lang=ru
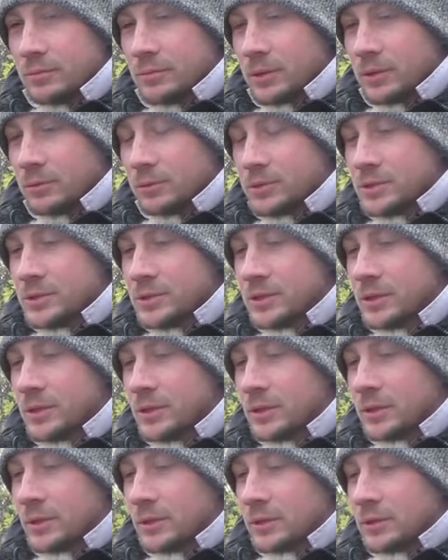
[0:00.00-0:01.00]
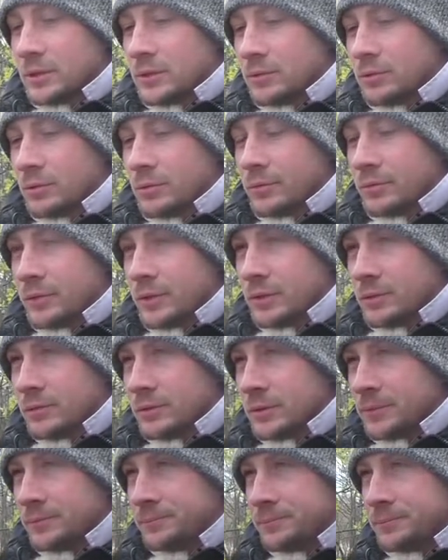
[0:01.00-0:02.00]
получится двух видов
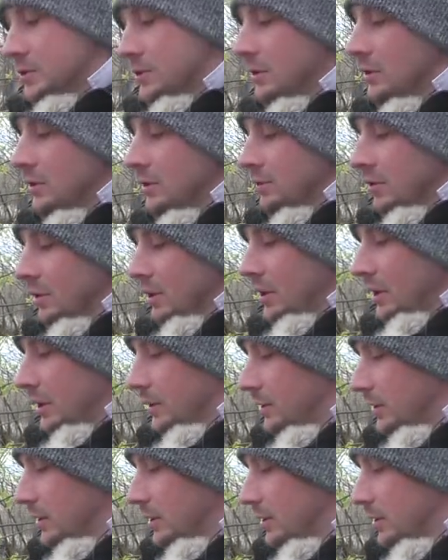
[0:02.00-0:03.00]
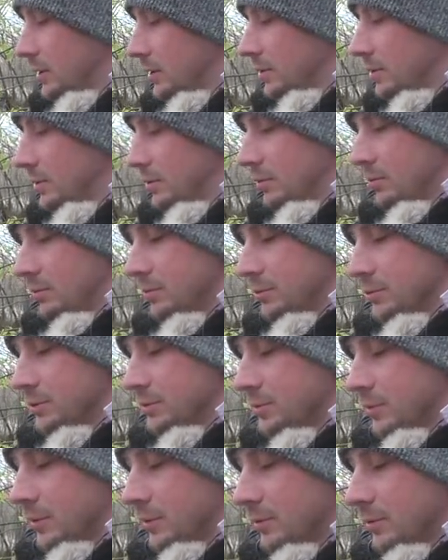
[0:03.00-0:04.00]
там. А так хорошо его можно
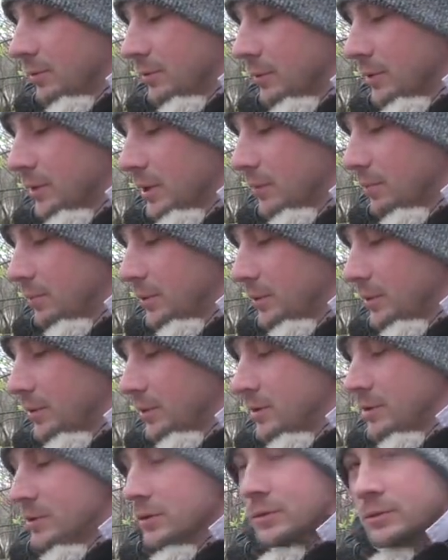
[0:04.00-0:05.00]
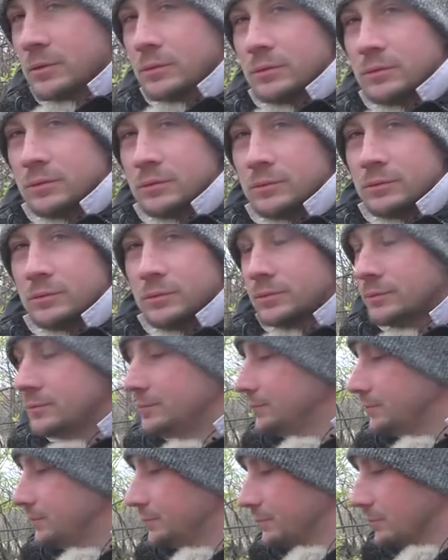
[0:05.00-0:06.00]
спокойно так пить даже, ну,
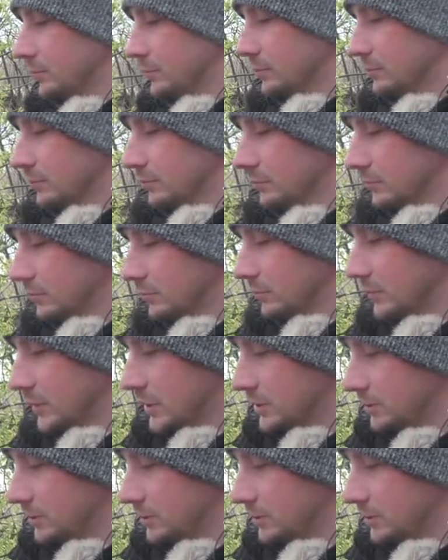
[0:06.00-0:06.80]
не